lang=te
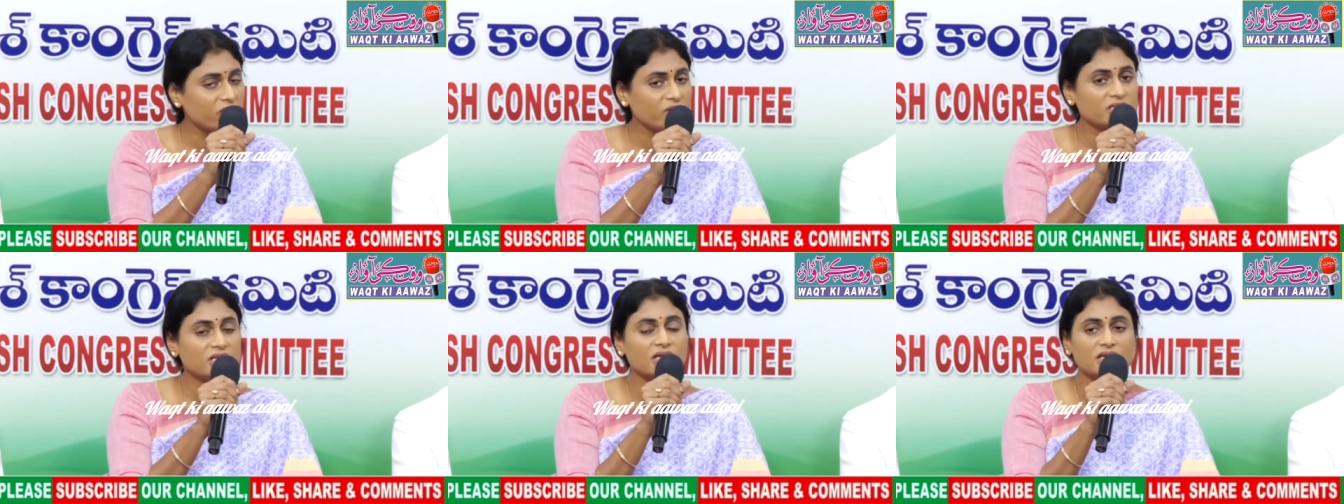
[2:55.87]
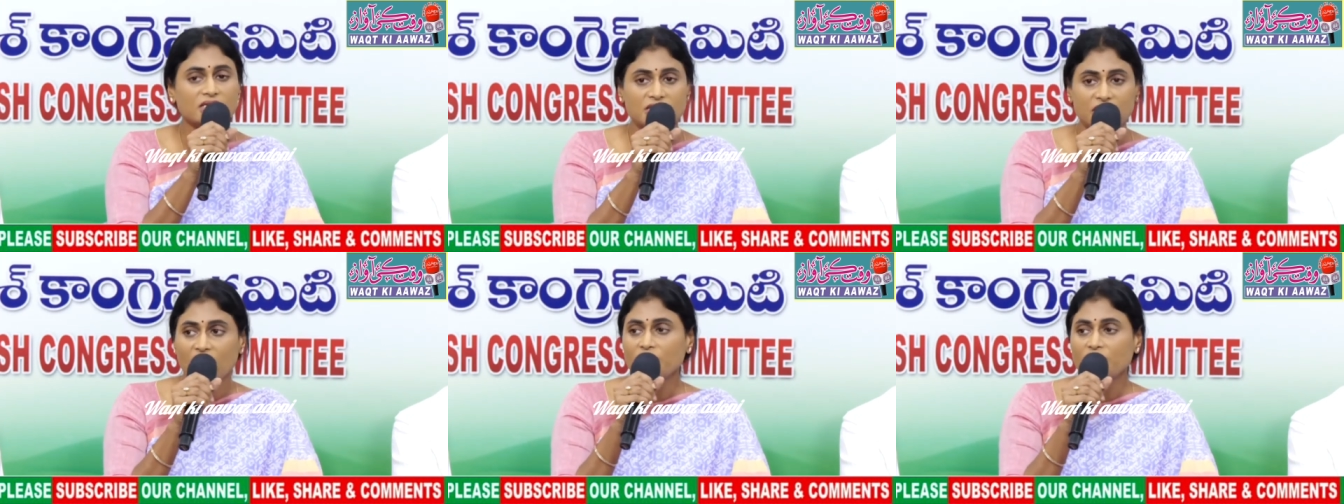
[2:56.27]

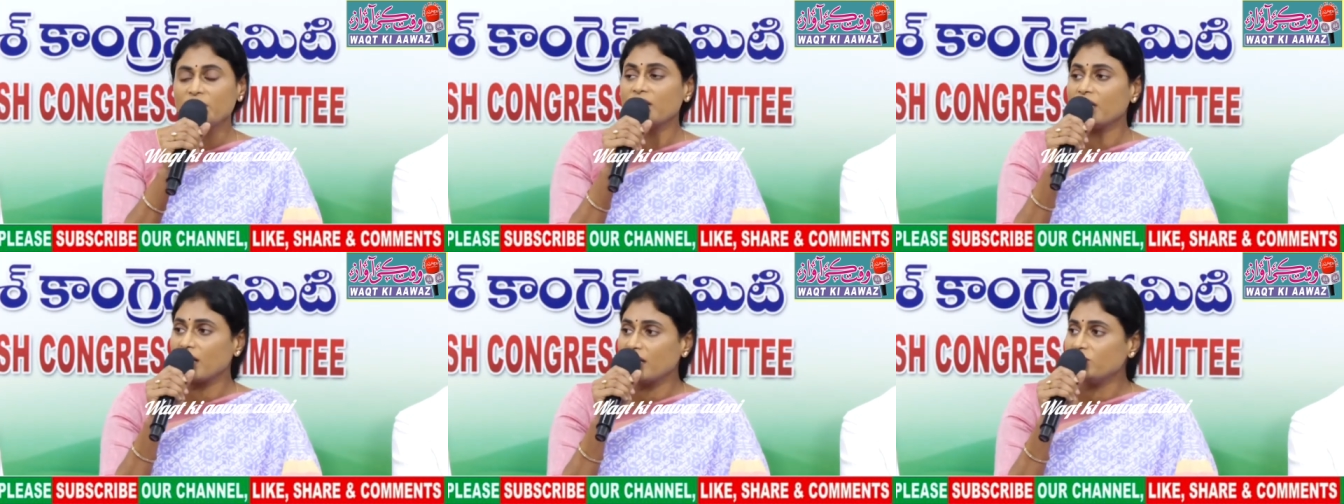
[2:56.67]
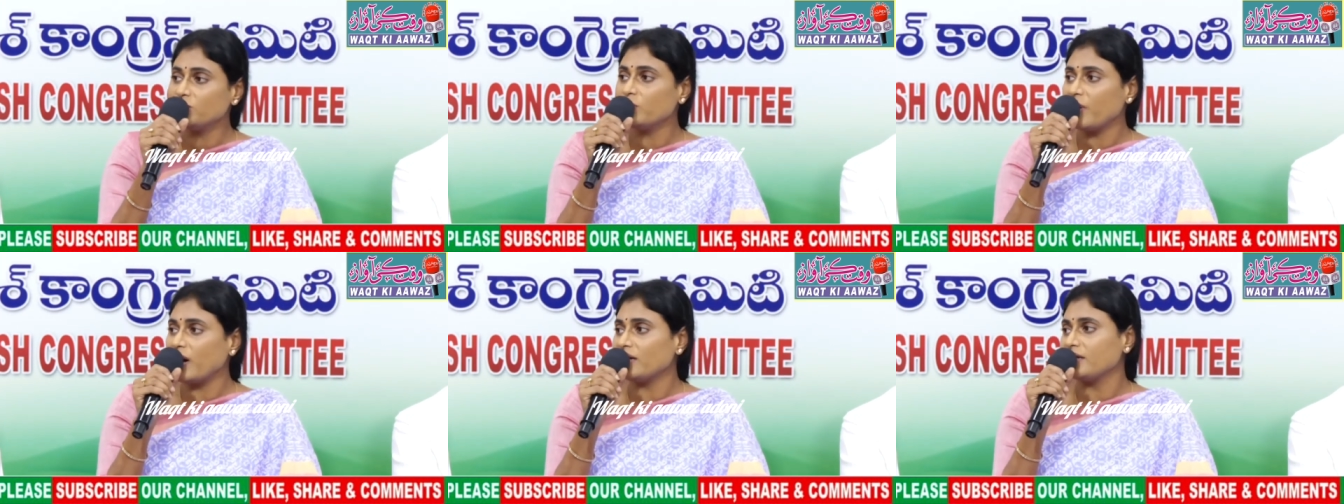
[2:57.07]
యువజన శ్రామిక
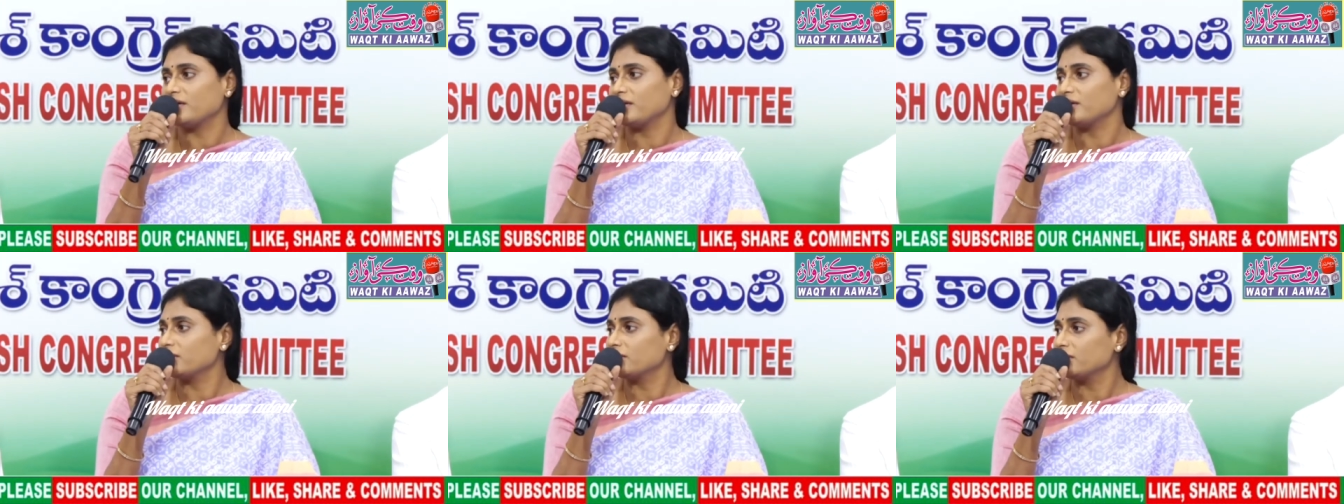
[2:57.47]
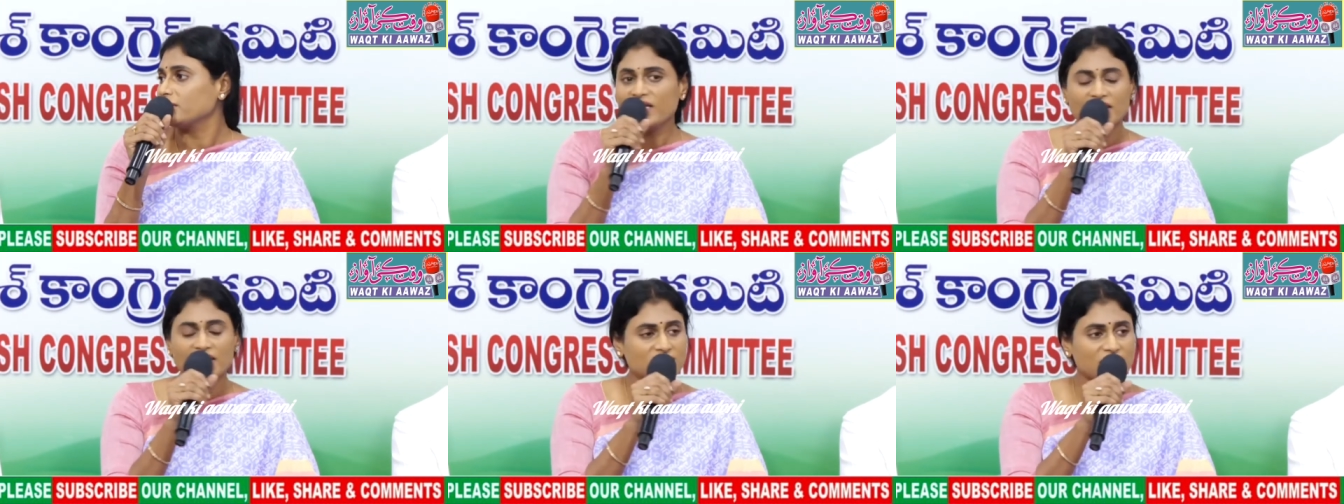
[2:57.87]
రైతు పార్టీ
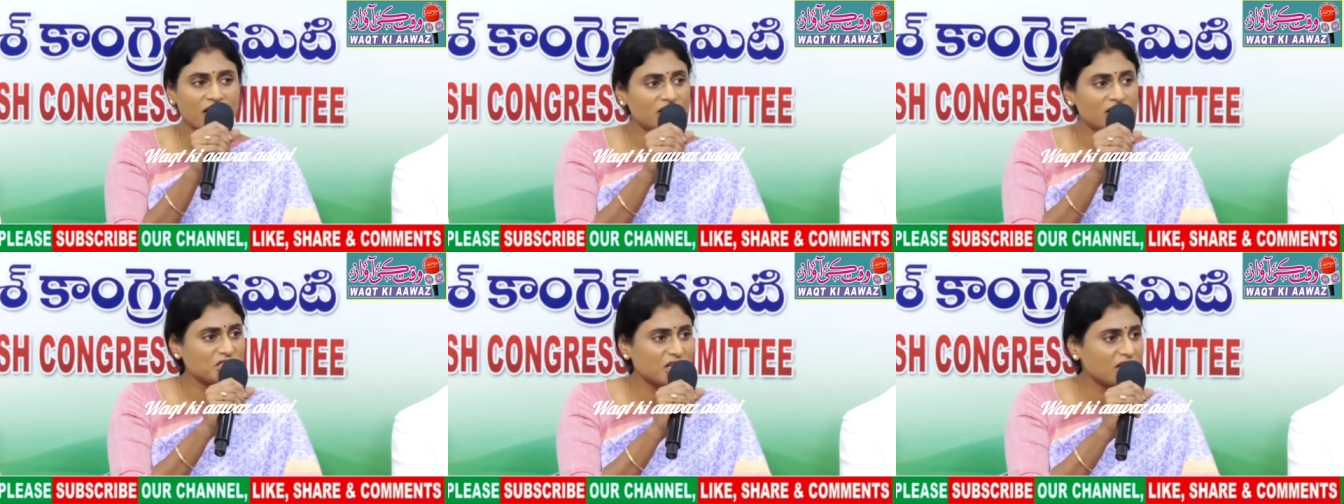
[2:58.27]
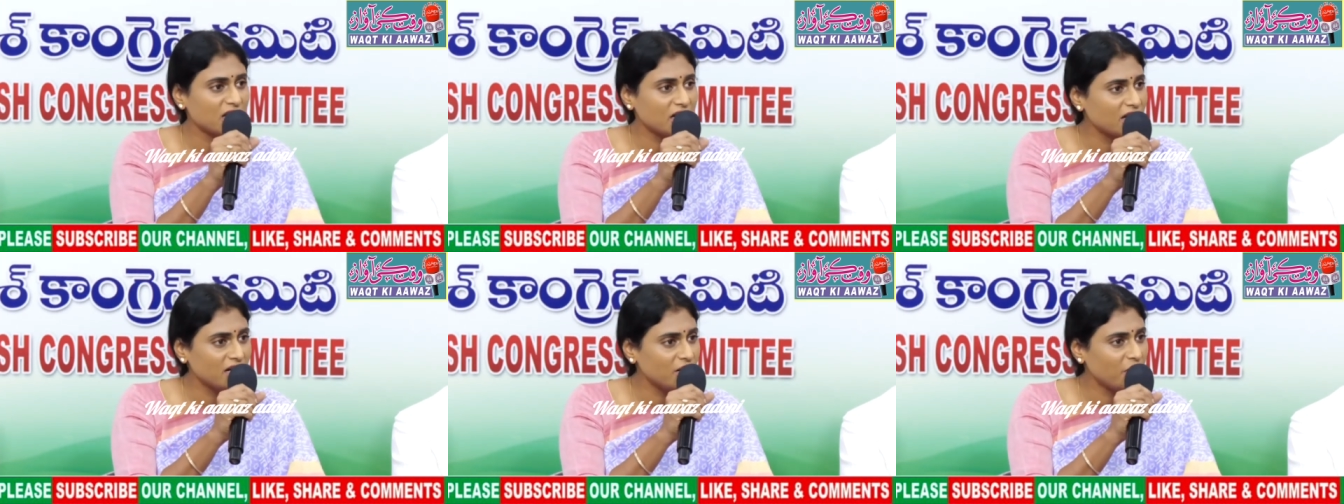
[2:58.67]
వైఎస్
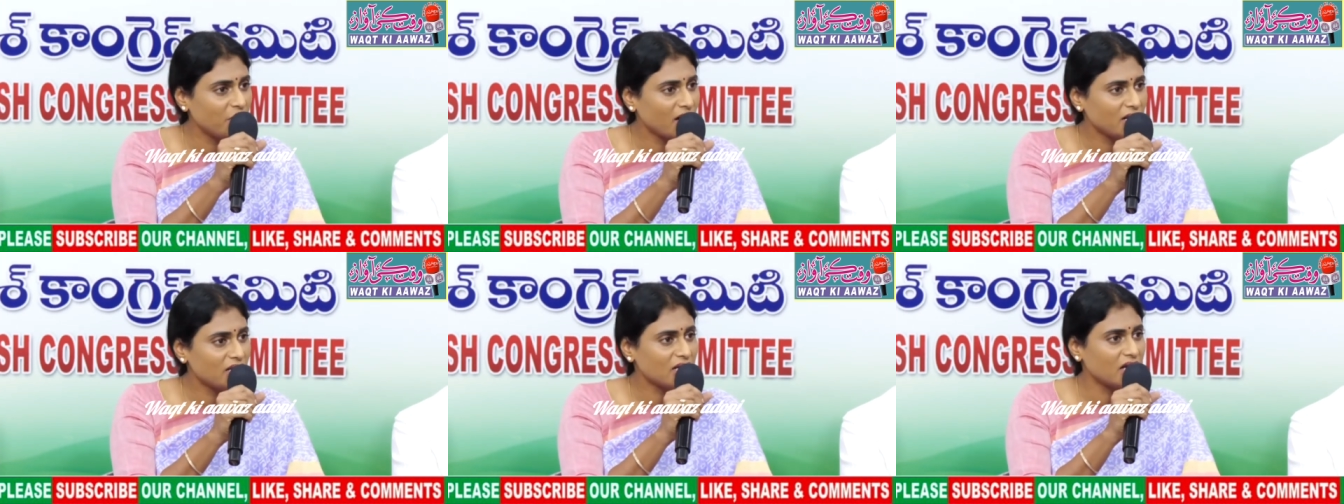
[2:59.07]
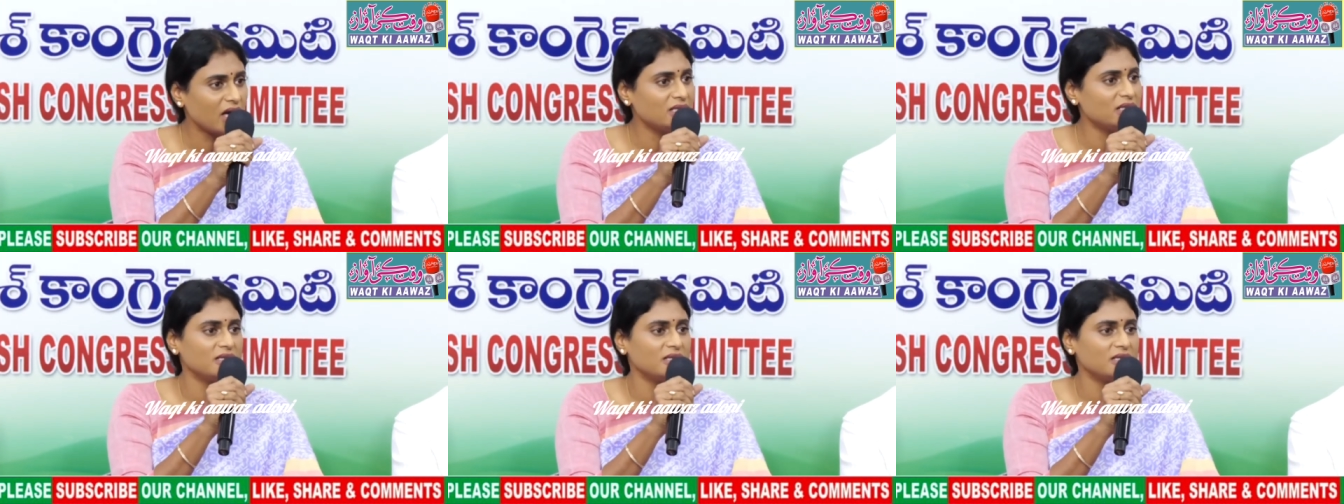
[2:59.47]
రాజశేఖర రెడ్డి పార్టీ